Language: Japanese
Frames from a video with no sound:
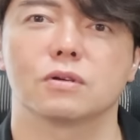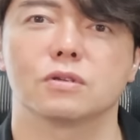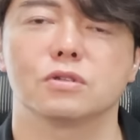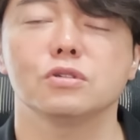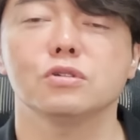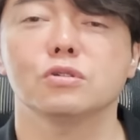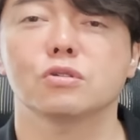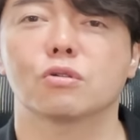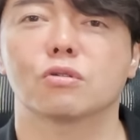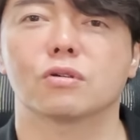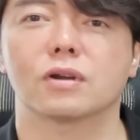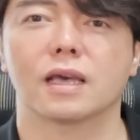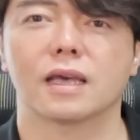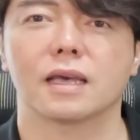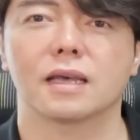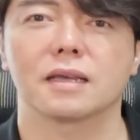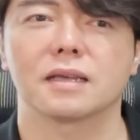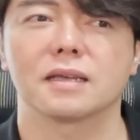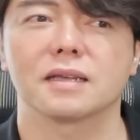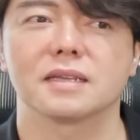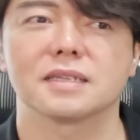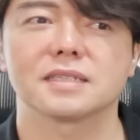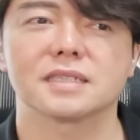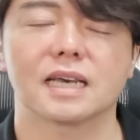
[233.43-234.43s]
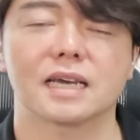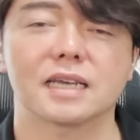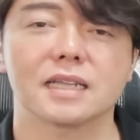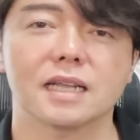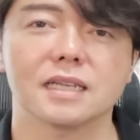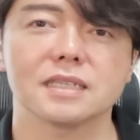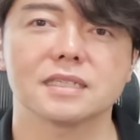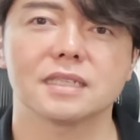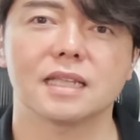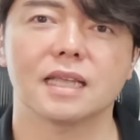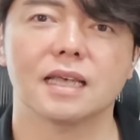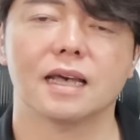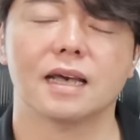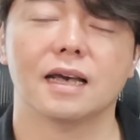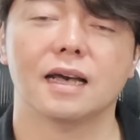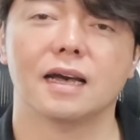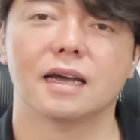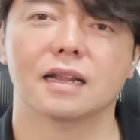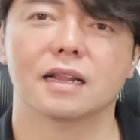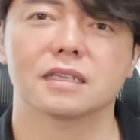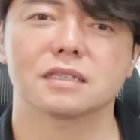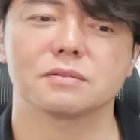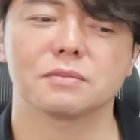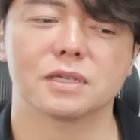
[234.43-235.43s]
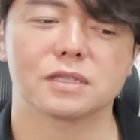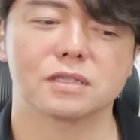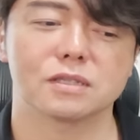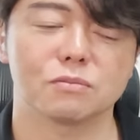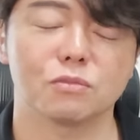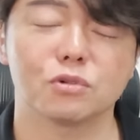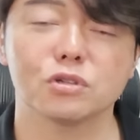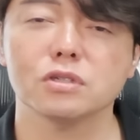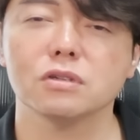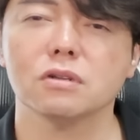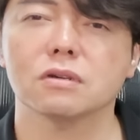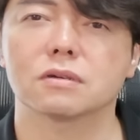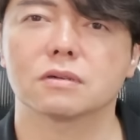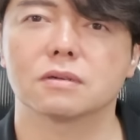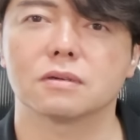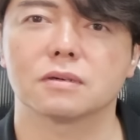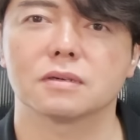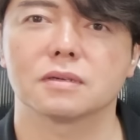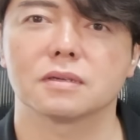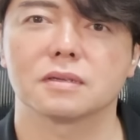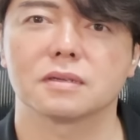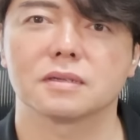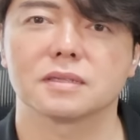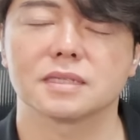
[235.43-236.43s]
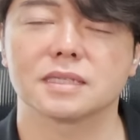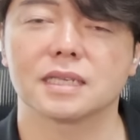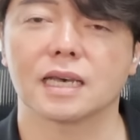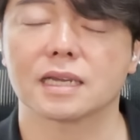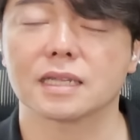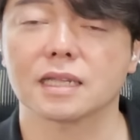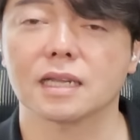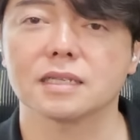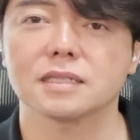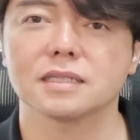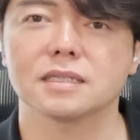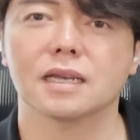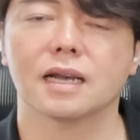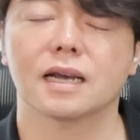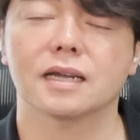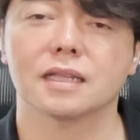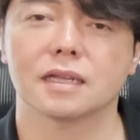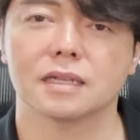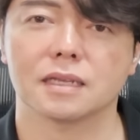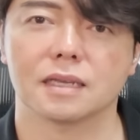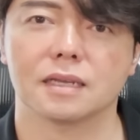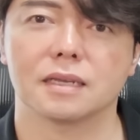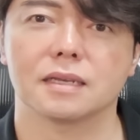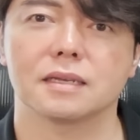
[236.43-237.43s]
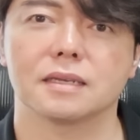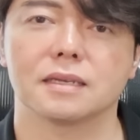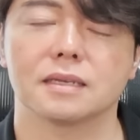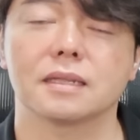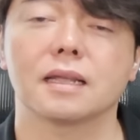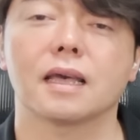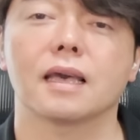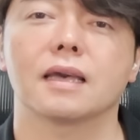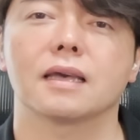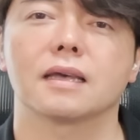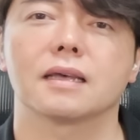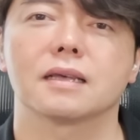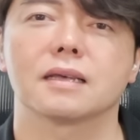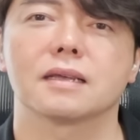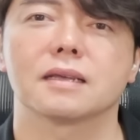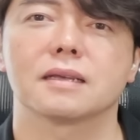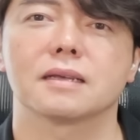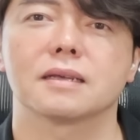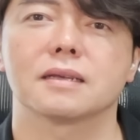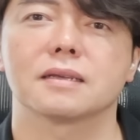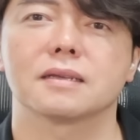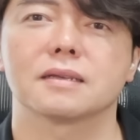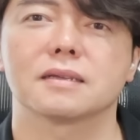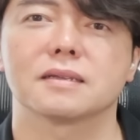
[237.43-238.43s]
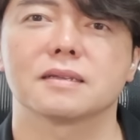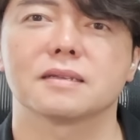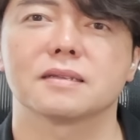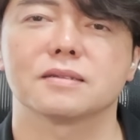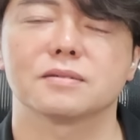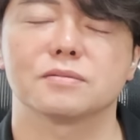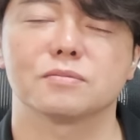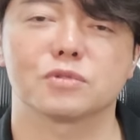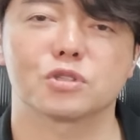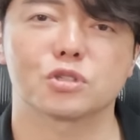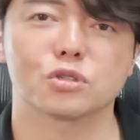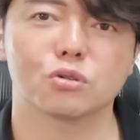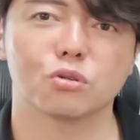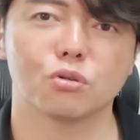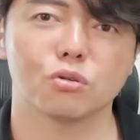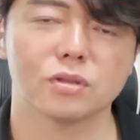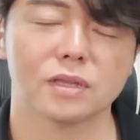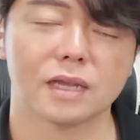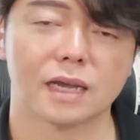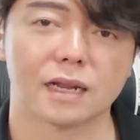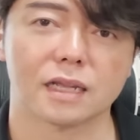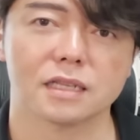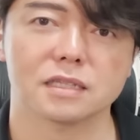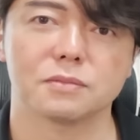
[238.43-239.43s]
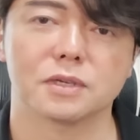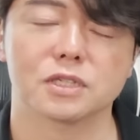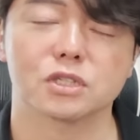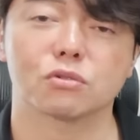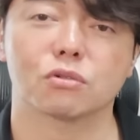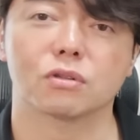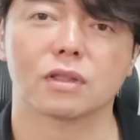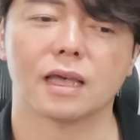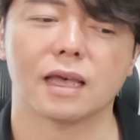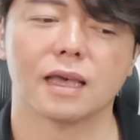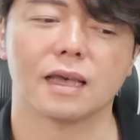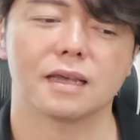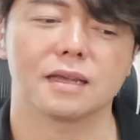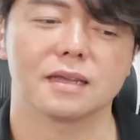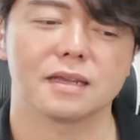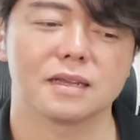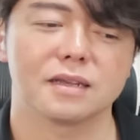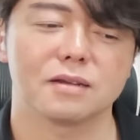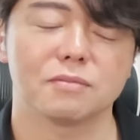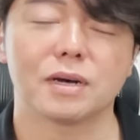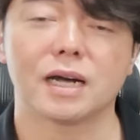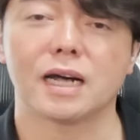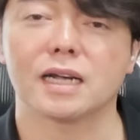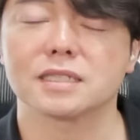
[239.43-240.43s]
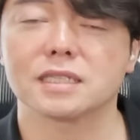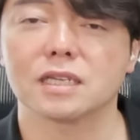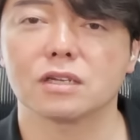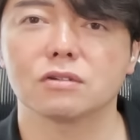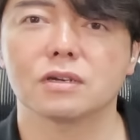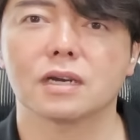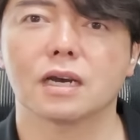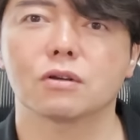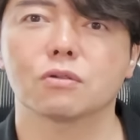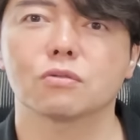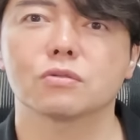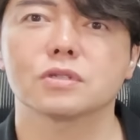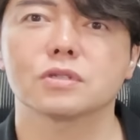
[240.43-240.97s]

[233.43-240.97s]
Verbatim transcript: いうのをね、先出して話します。もちろん、先出してかなりね、突っ込んで話しますので、まあ、外れる可能